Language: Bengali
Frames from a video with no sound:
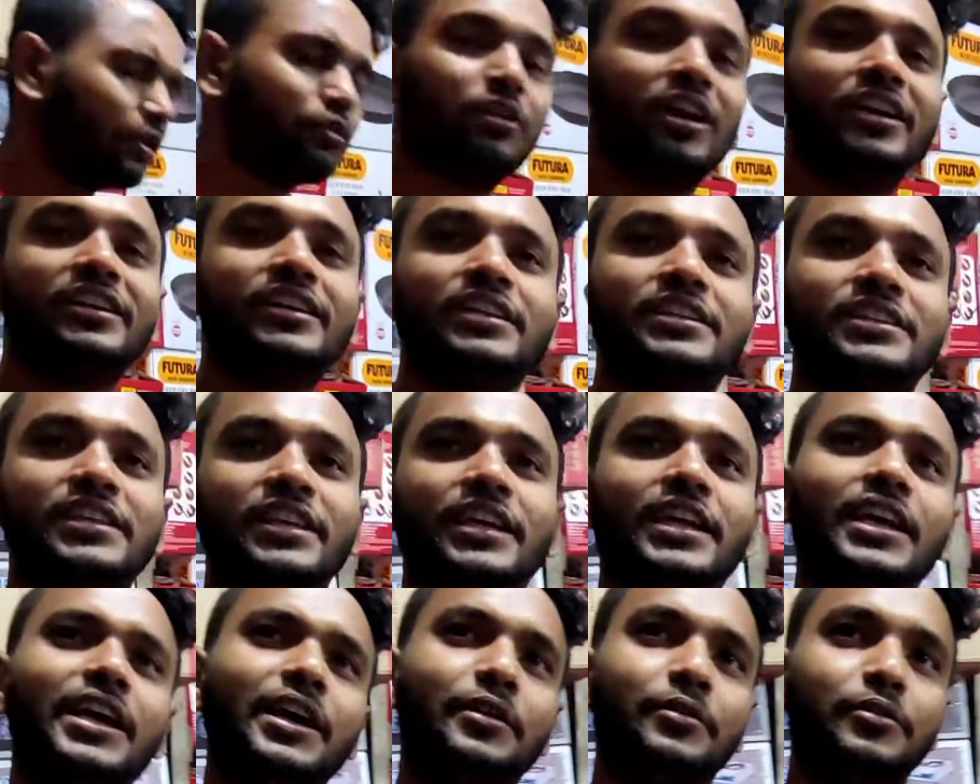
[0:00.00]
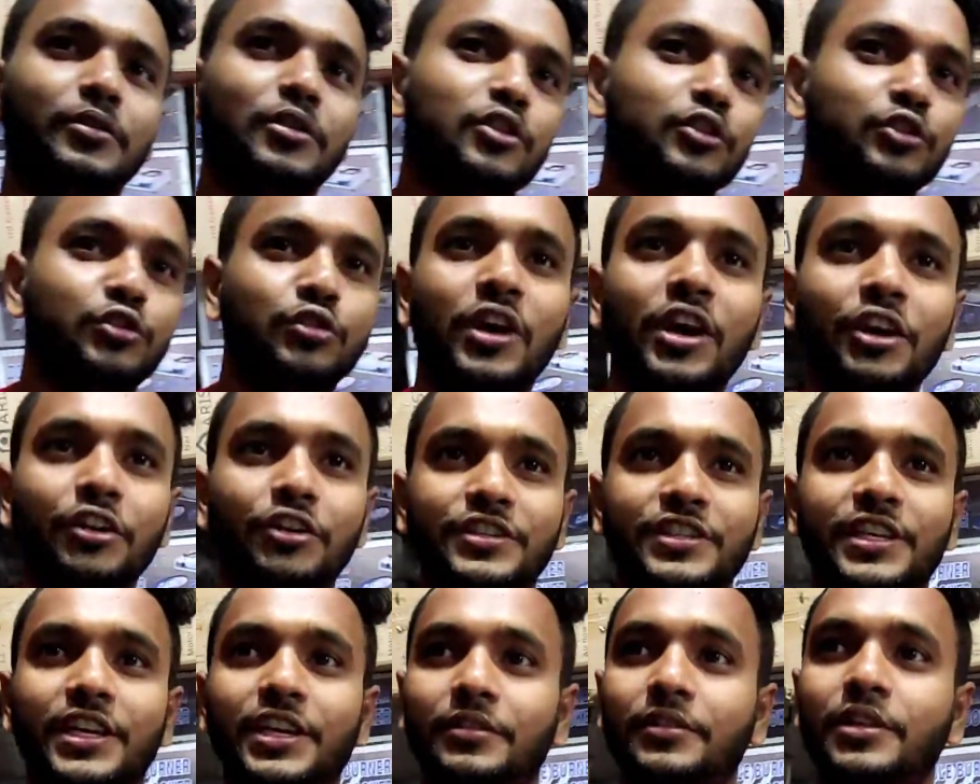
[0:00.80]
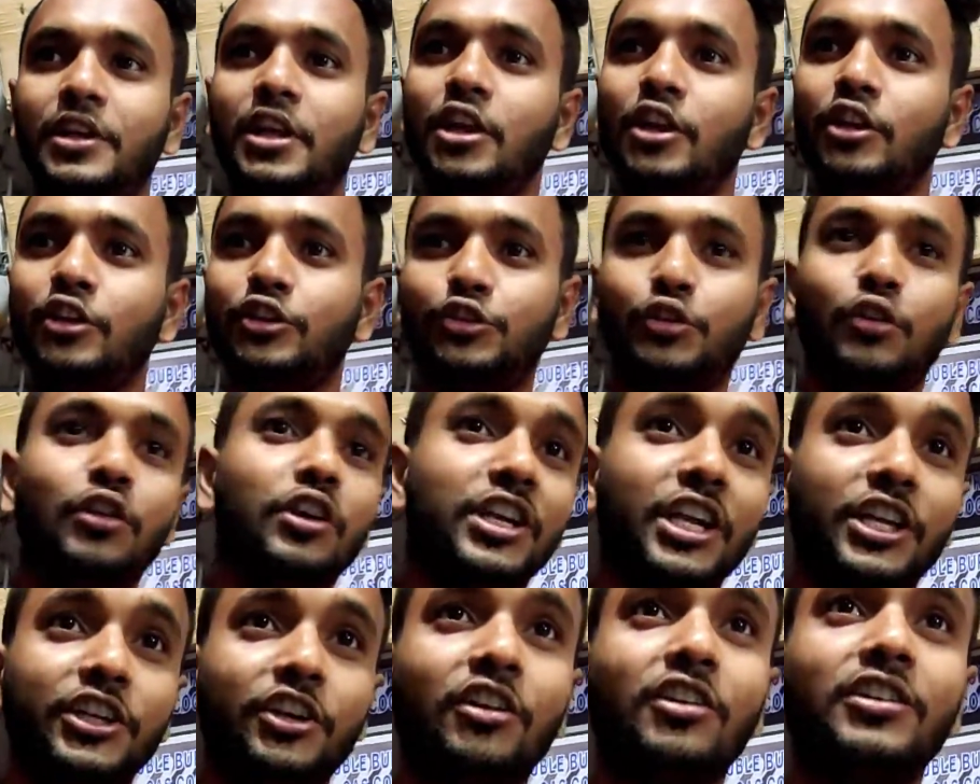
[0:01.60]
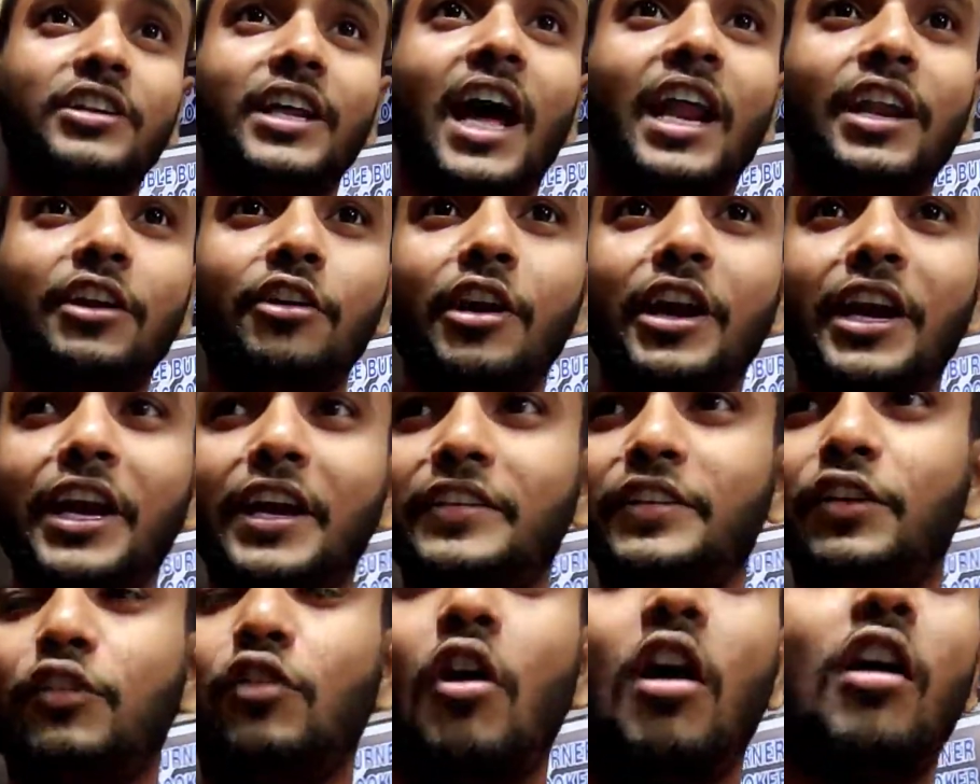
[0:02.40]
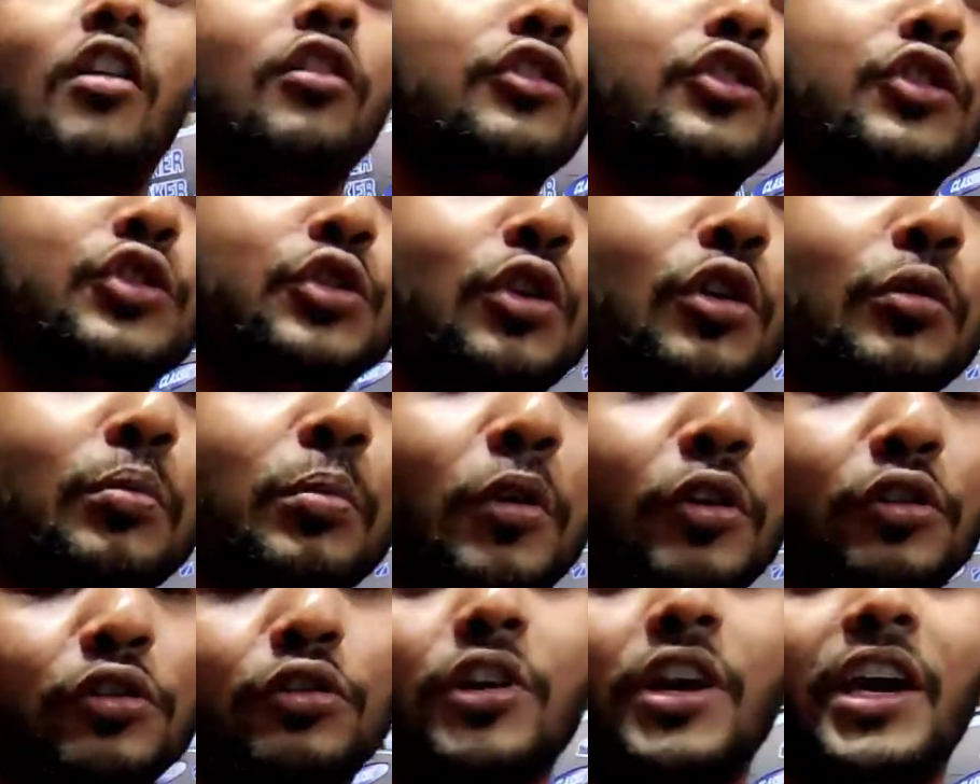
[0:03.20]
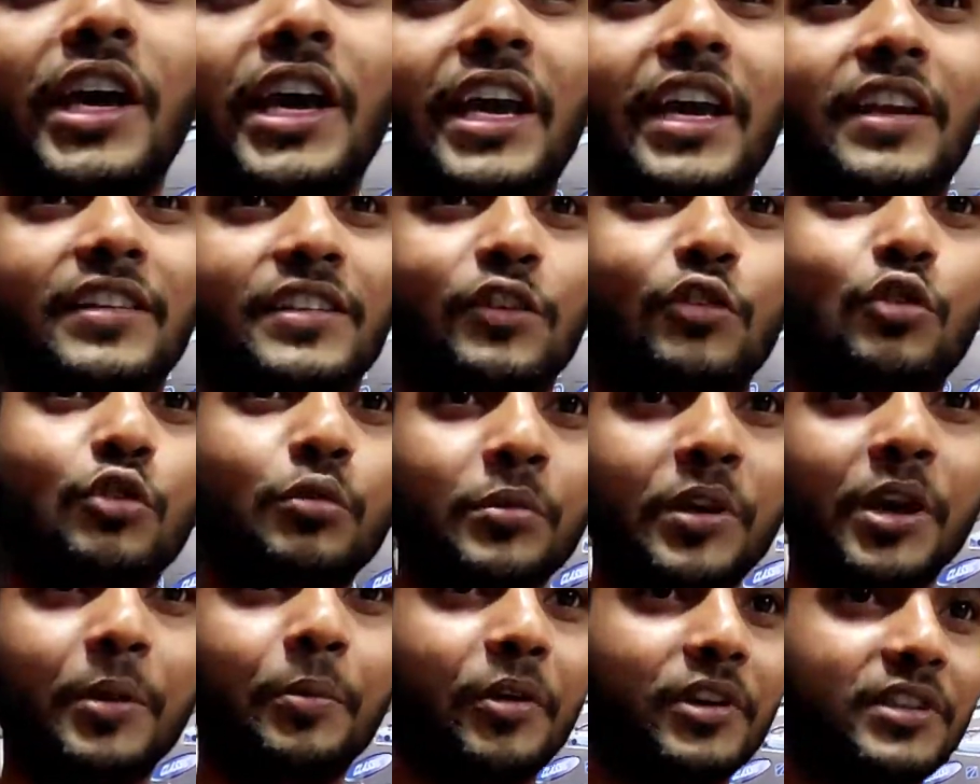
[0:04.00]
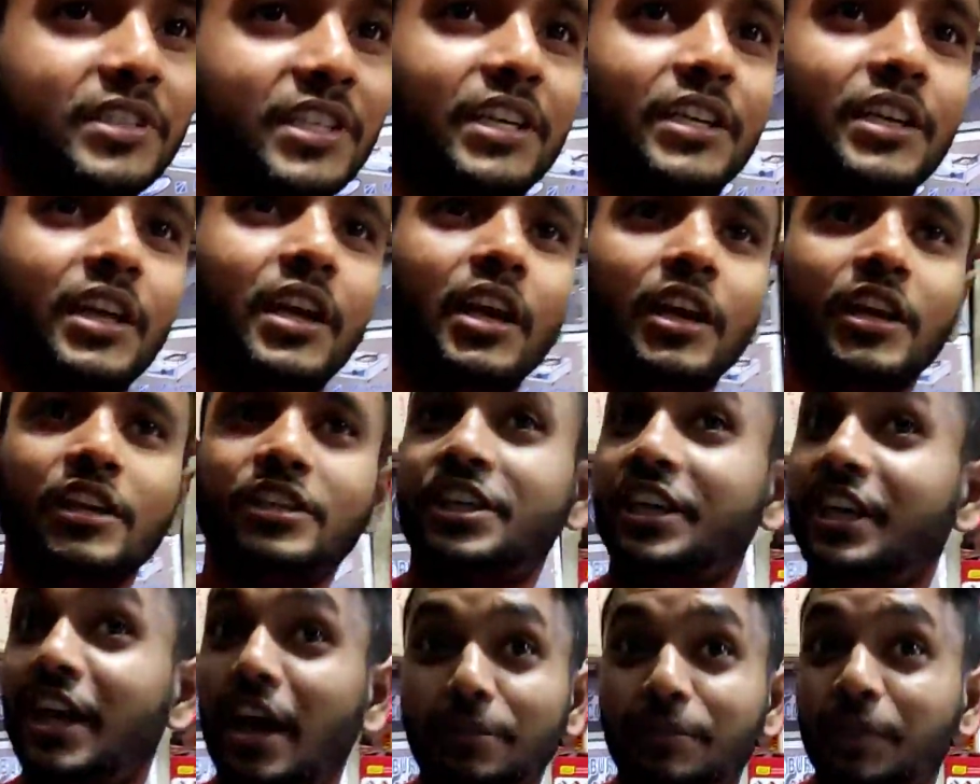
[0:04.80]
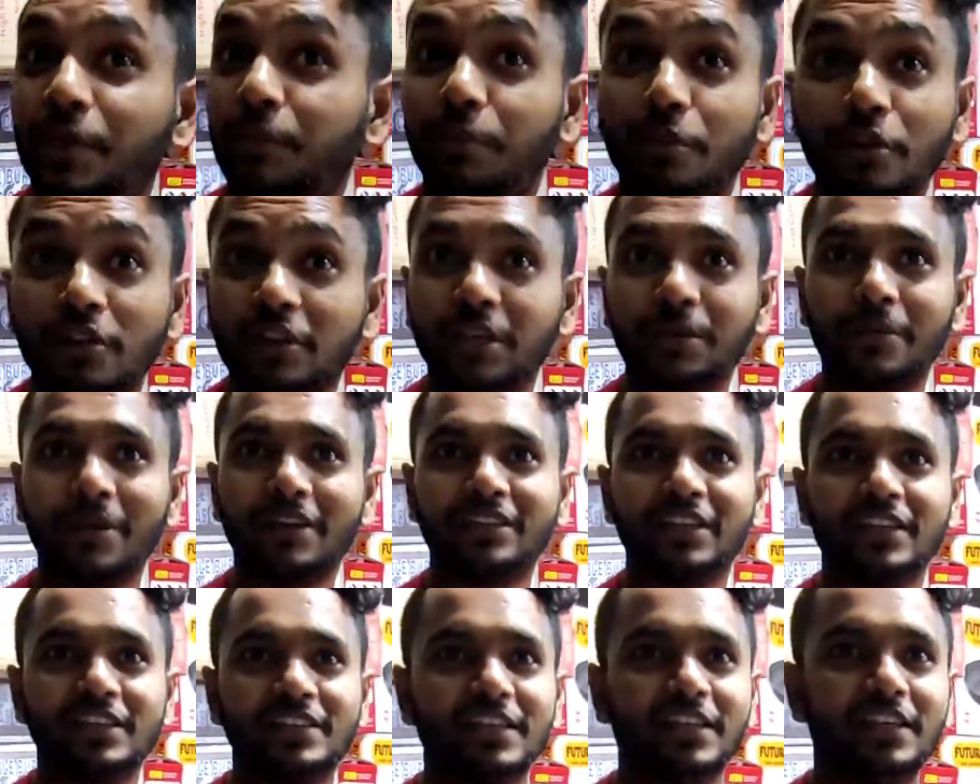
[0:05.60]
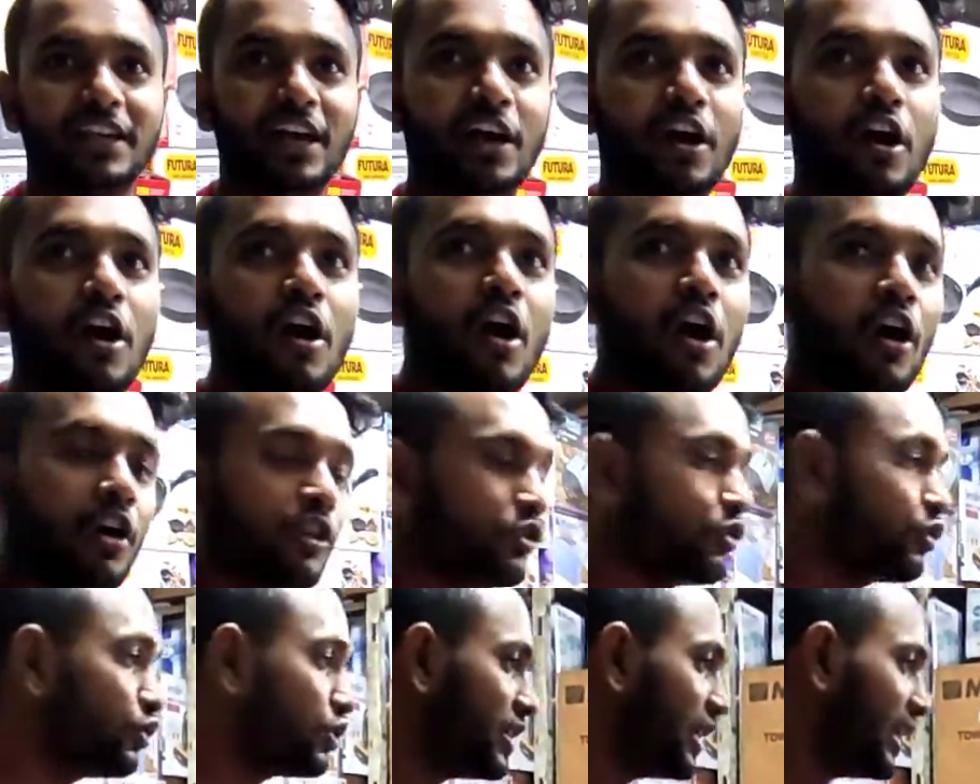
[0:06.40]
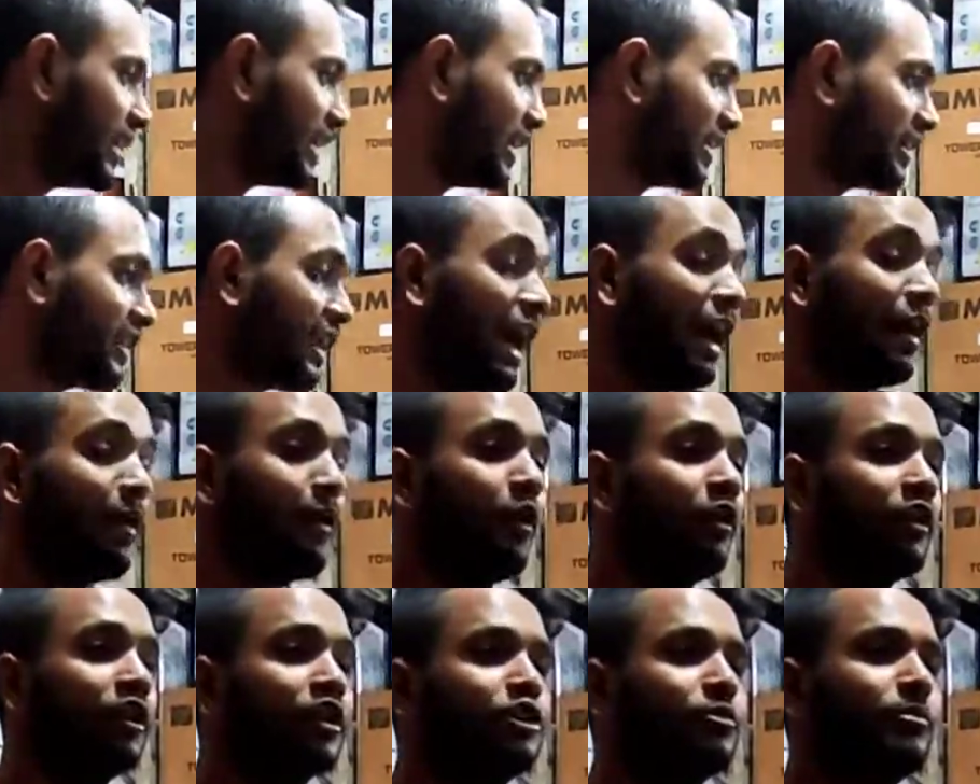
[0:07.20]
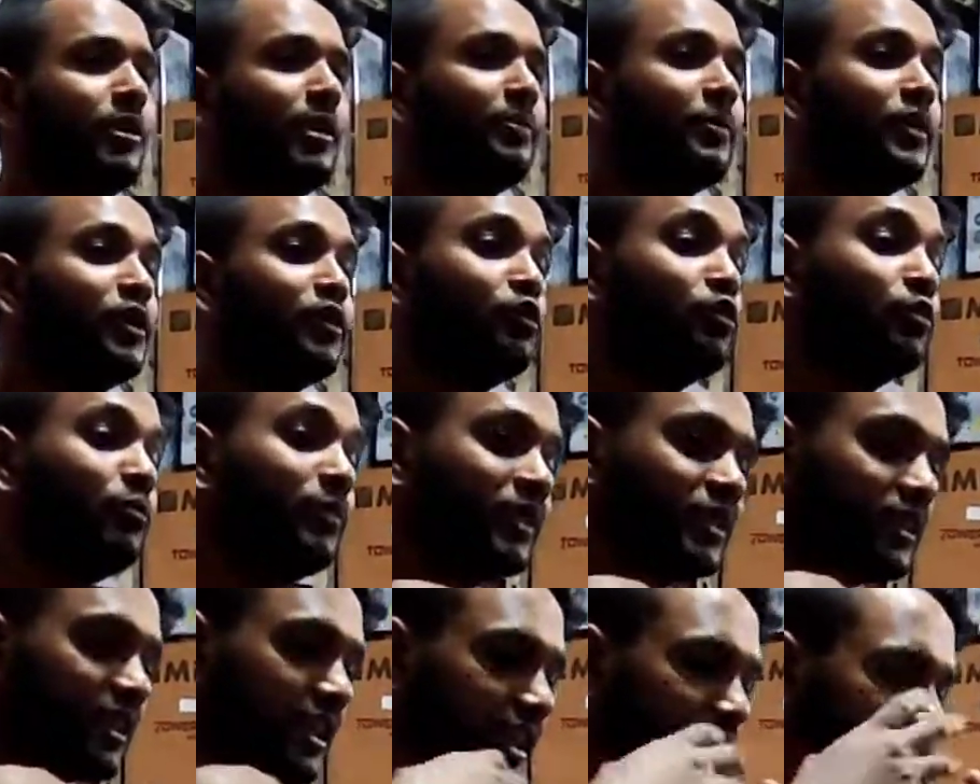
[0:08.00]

এয়ার কুলারটা ছেড়ে শুয়ে রয়েছেন শরীরটা যখন ঠান্ডা হয়ে গেছে কখন চোখ বন্ধ হয়ে গেছে ঘুমিয়ে পড়ছেন সেটা আপনি বলতে পারতেছেন না তো সেই ক্ষেত্রে অনেক সময় আপনার ঘুমের